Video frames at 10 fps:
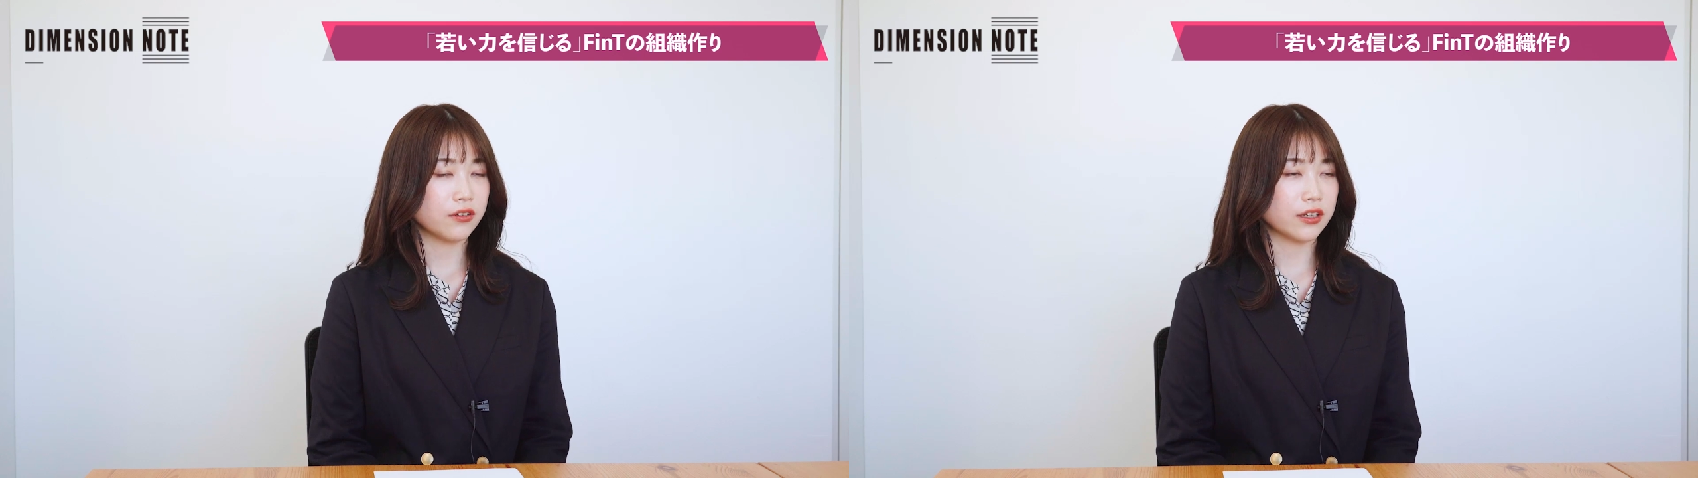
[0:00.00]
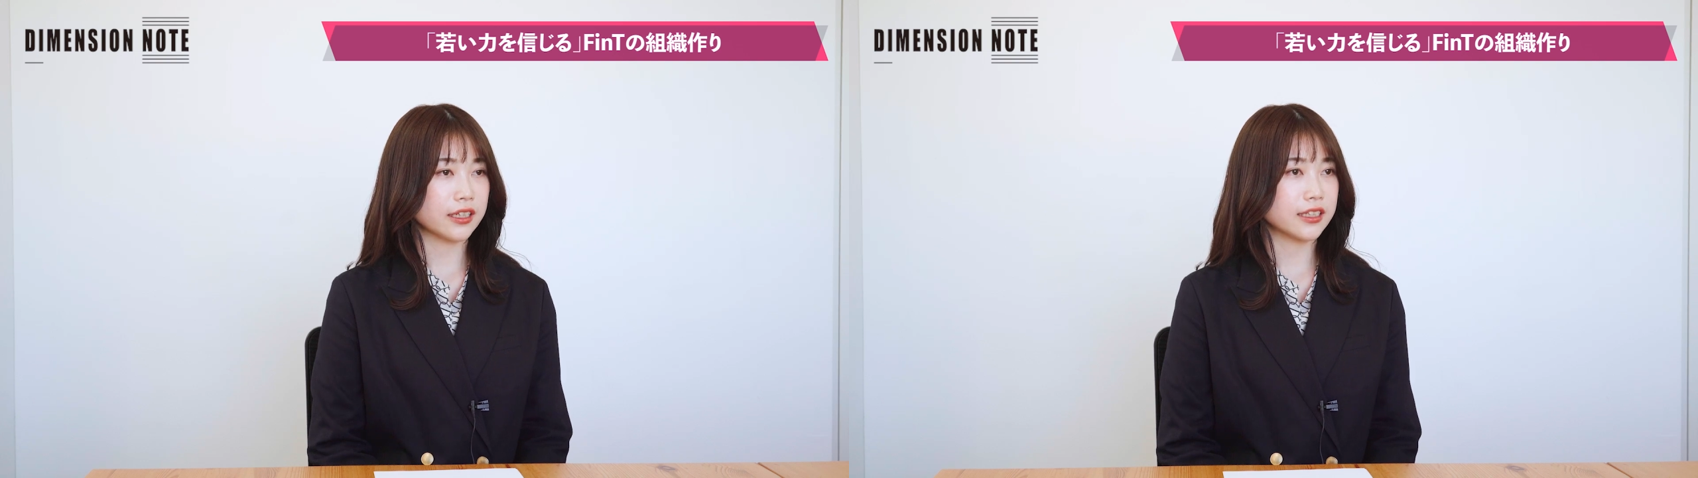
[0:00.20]

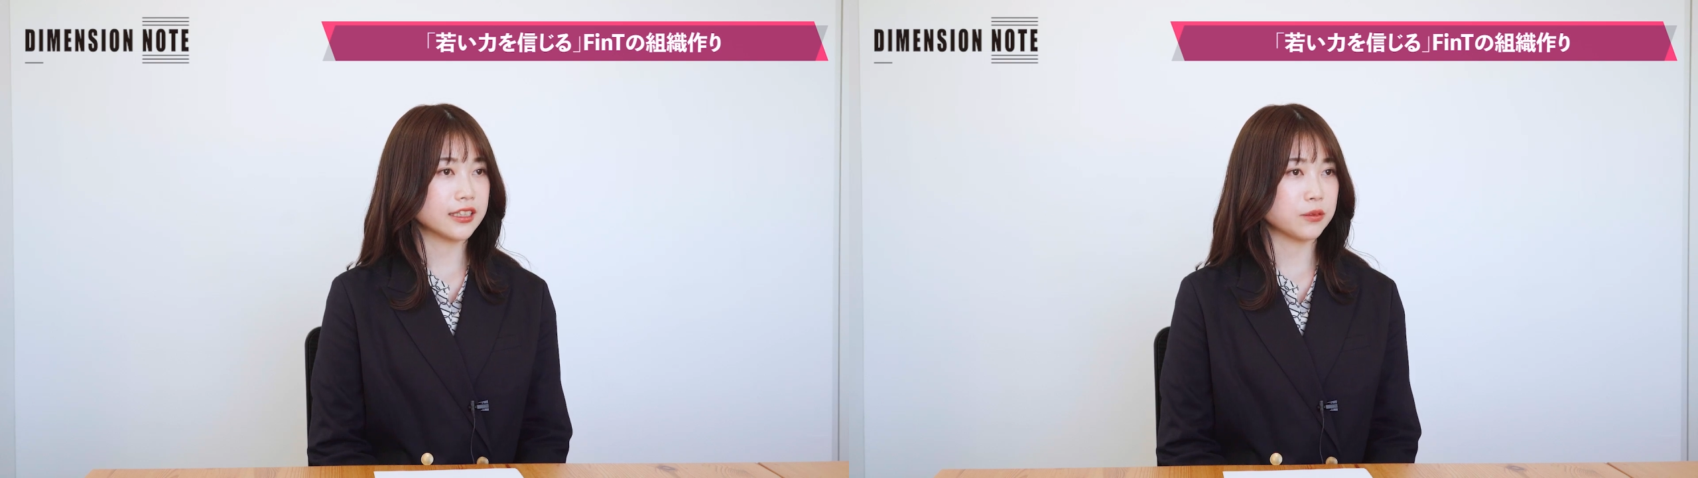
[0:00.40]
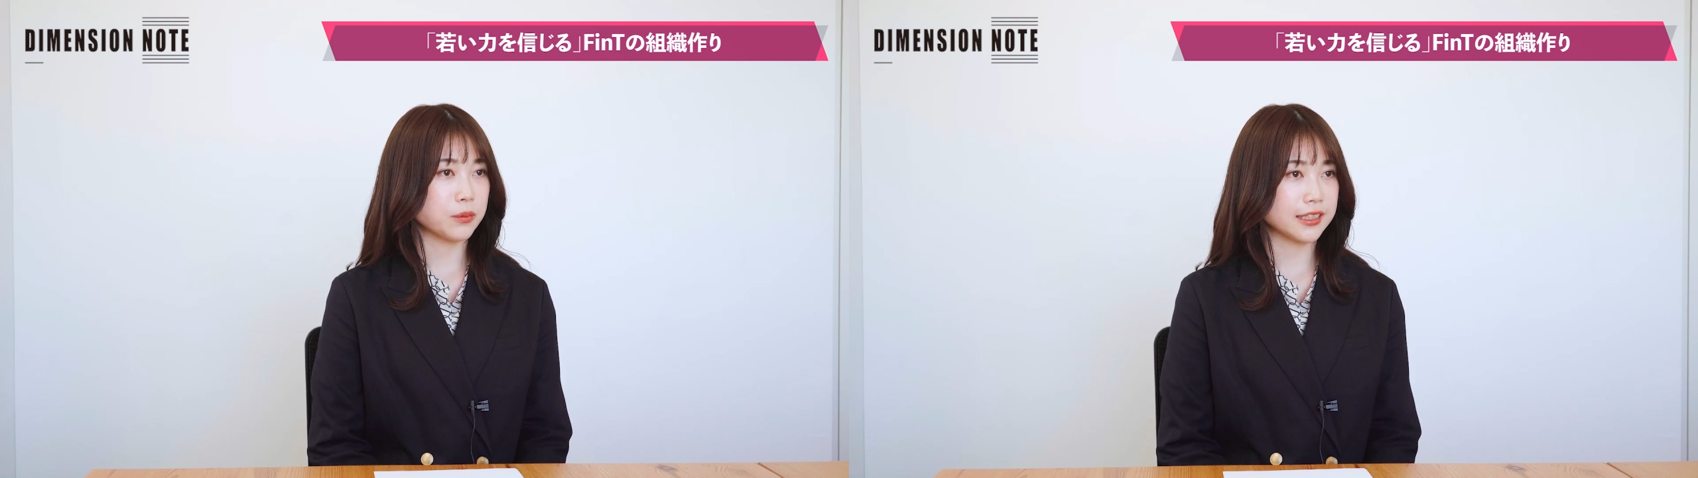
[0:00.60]
こう新
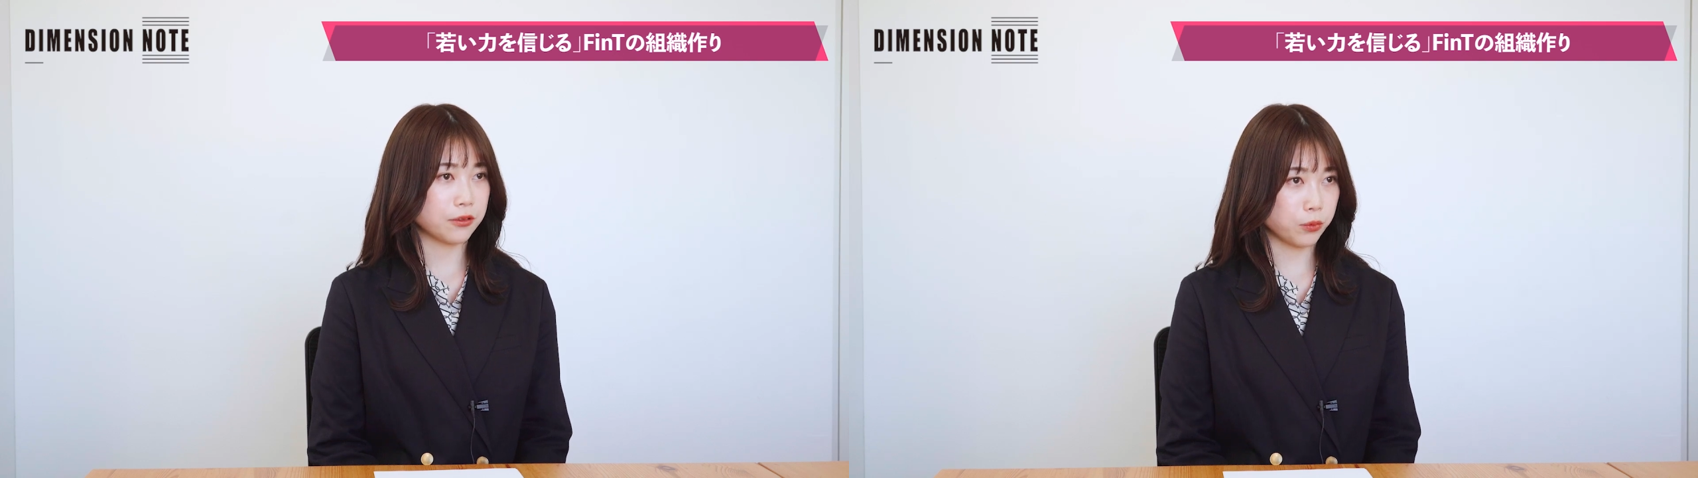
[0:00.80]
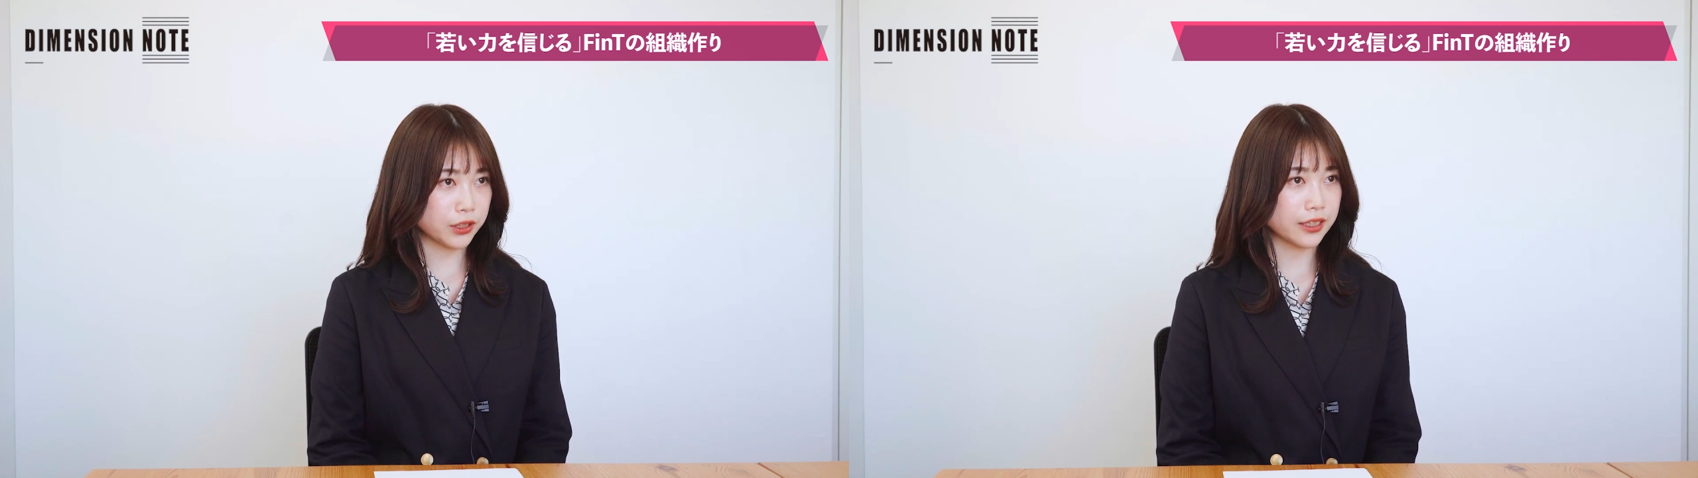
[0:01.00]
しい目
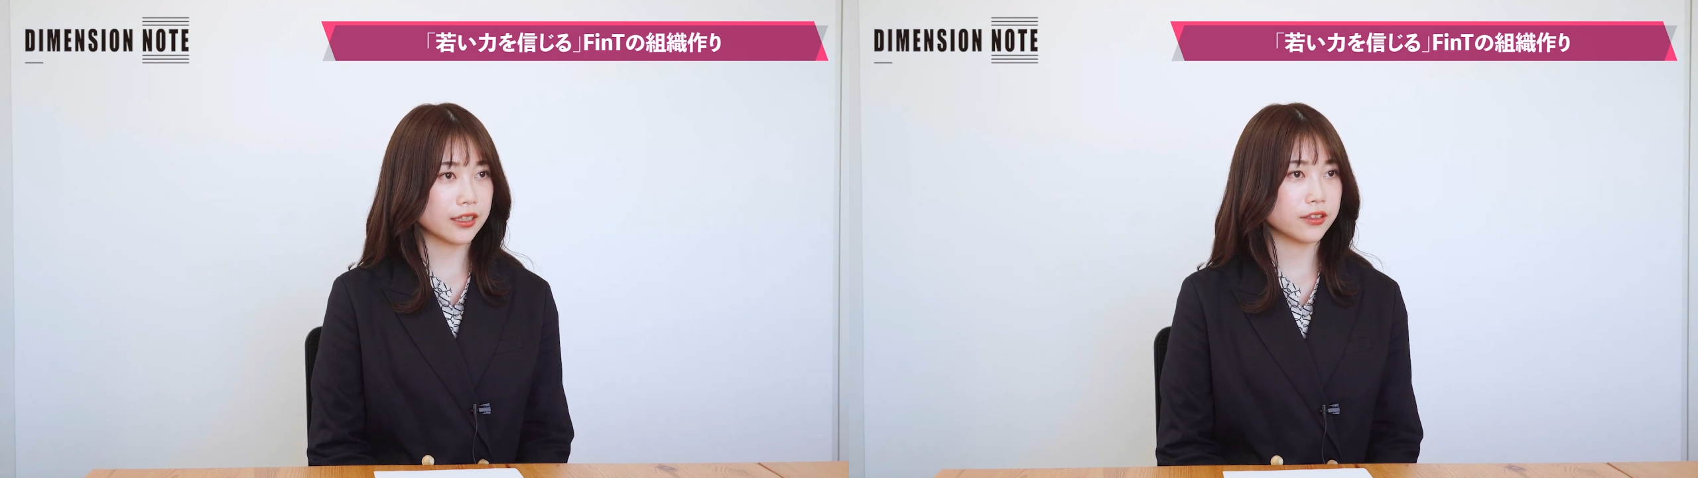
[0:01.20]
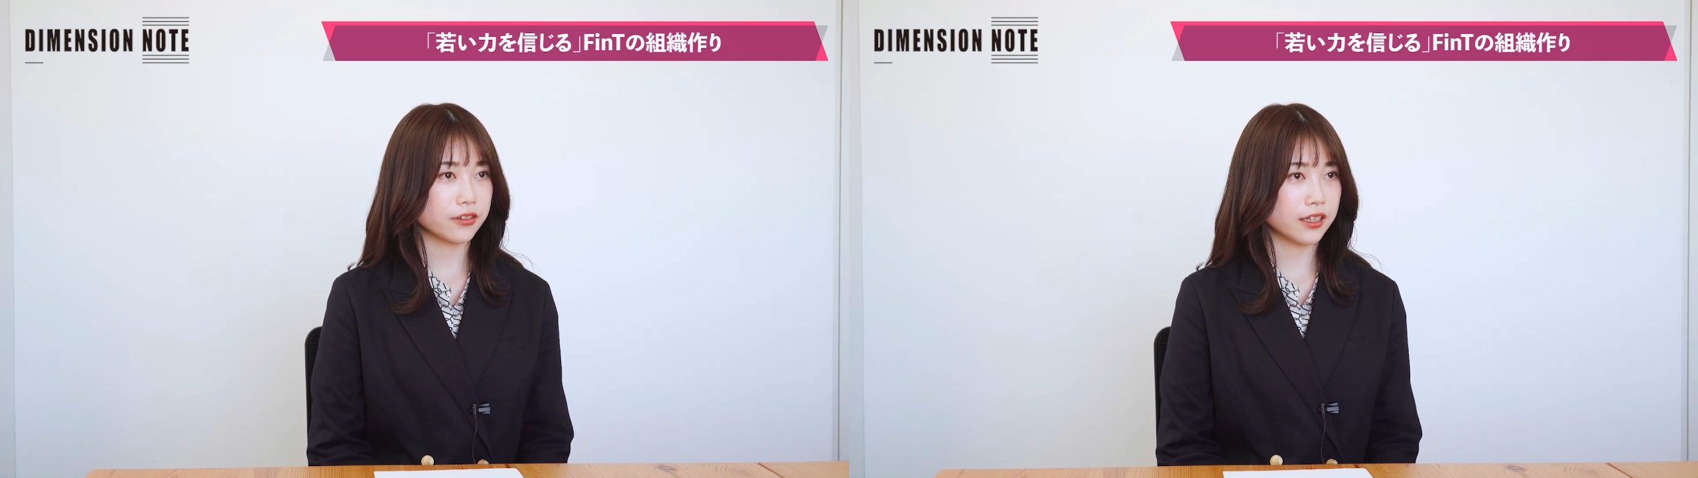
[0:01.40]
線を持てた
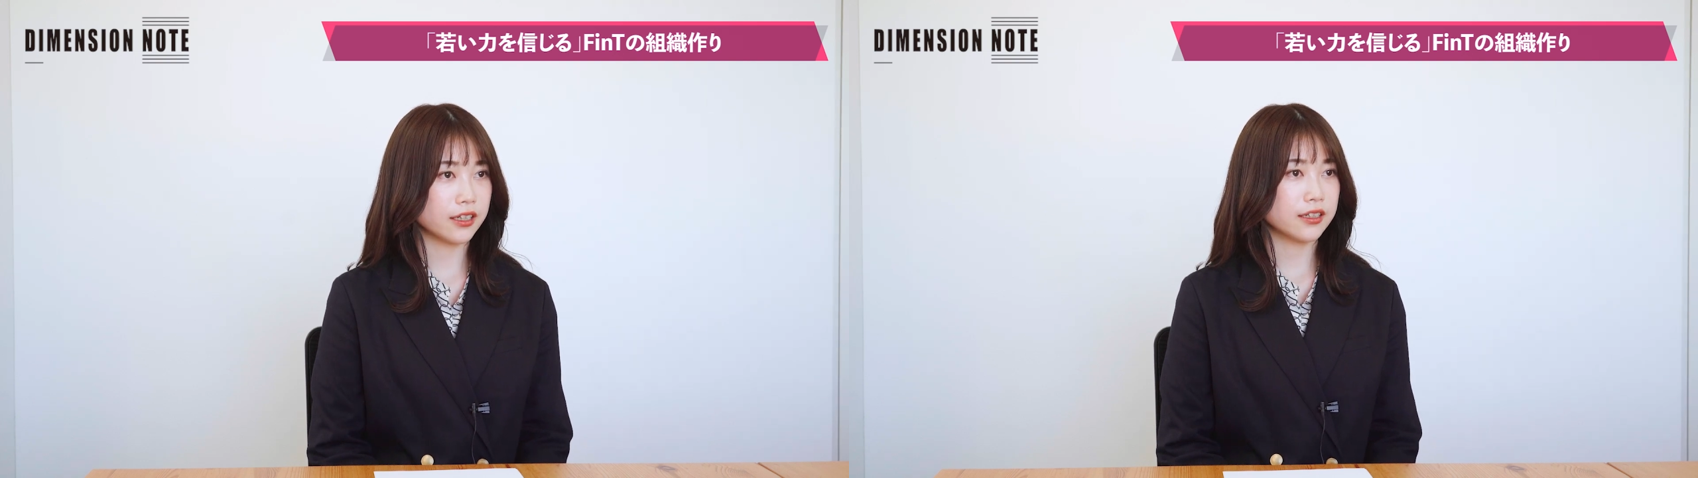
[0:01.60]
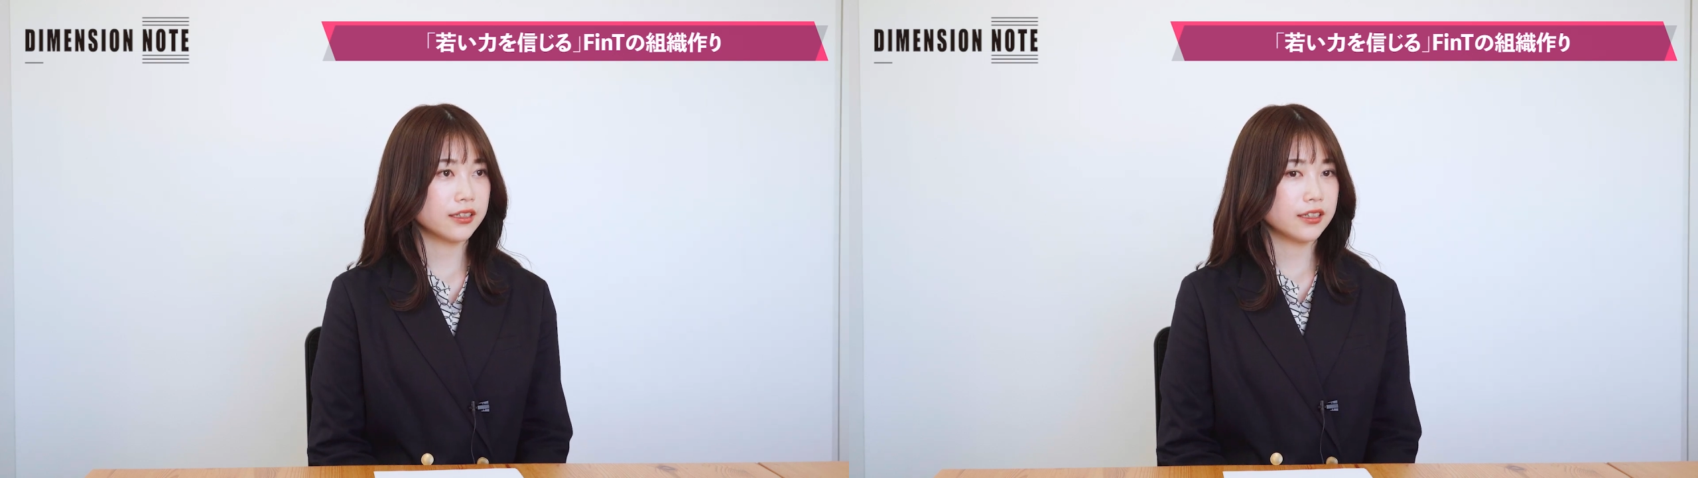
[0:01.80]
りとか